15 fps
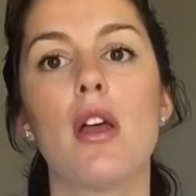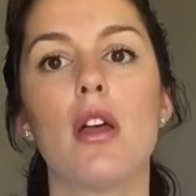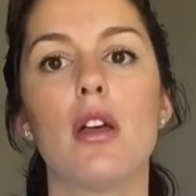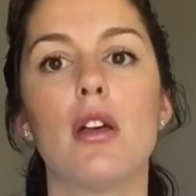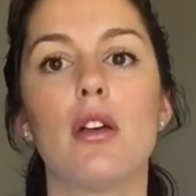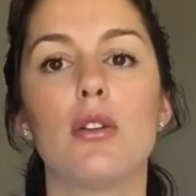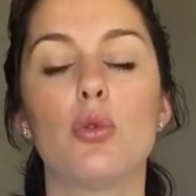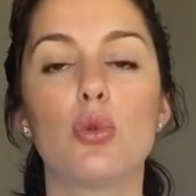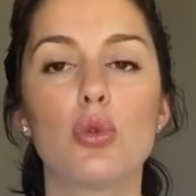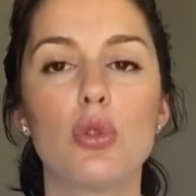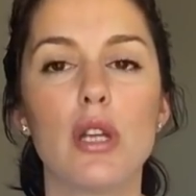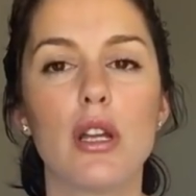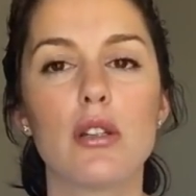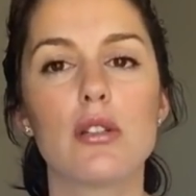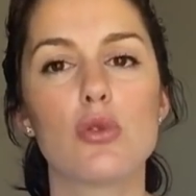E, Duru
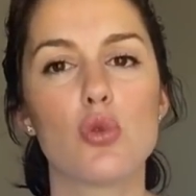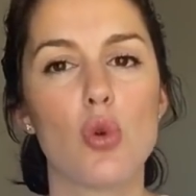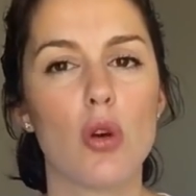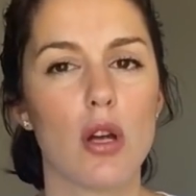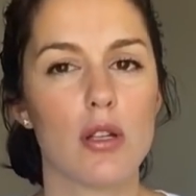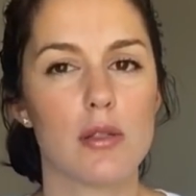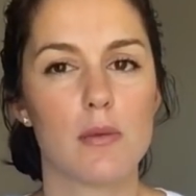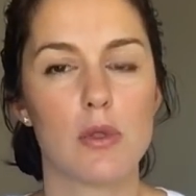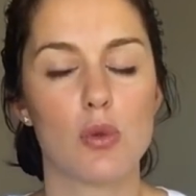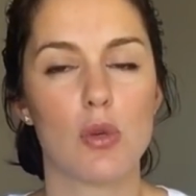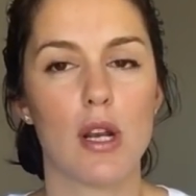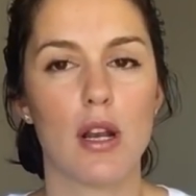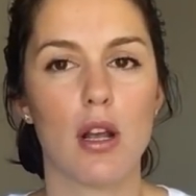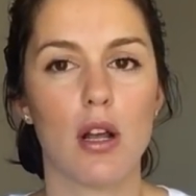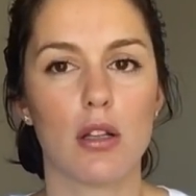yalnız çok az bir
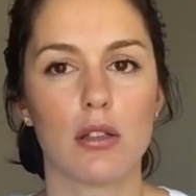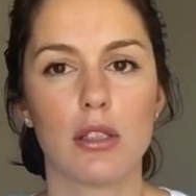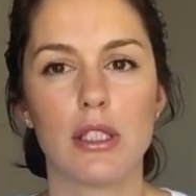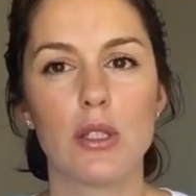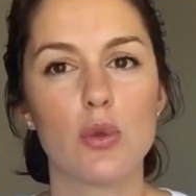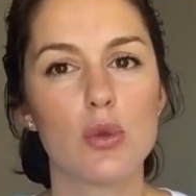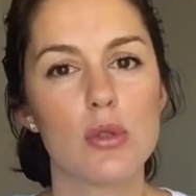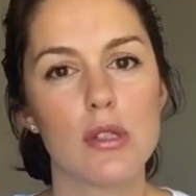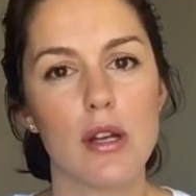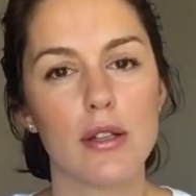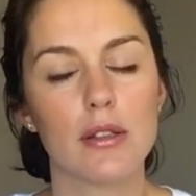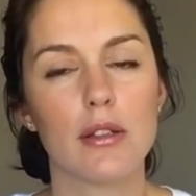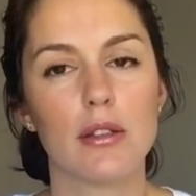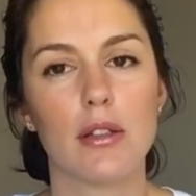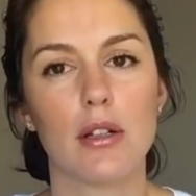süre kaldı. 2-3
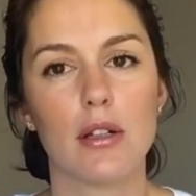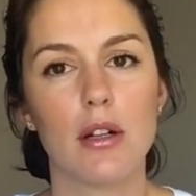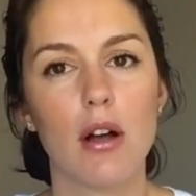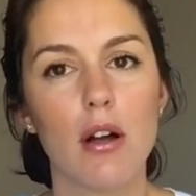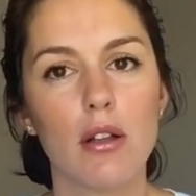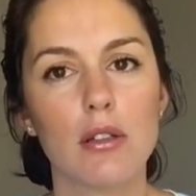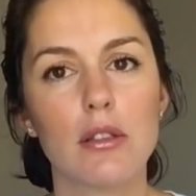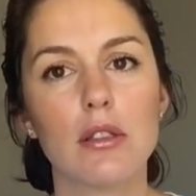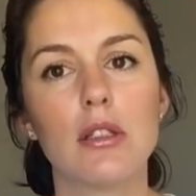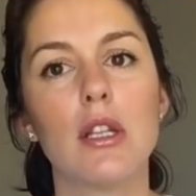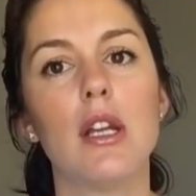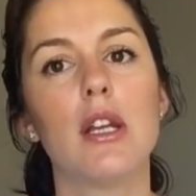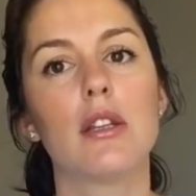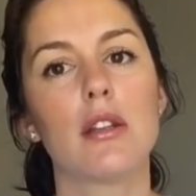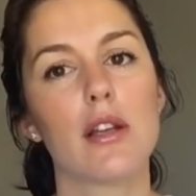saat kadar kaldı.
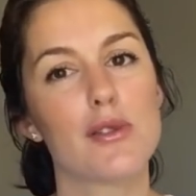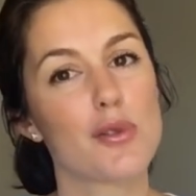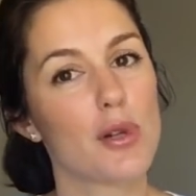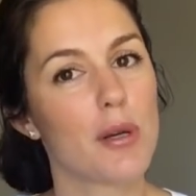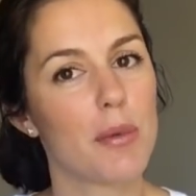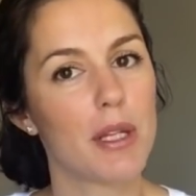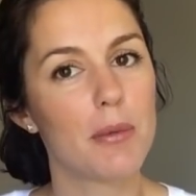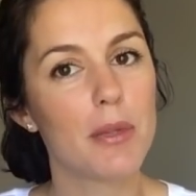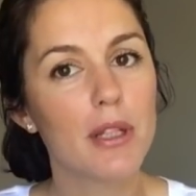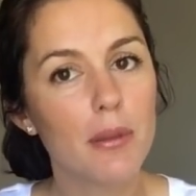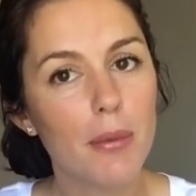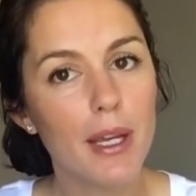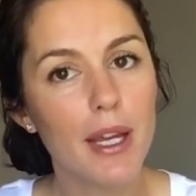Daha sonra benim yanıma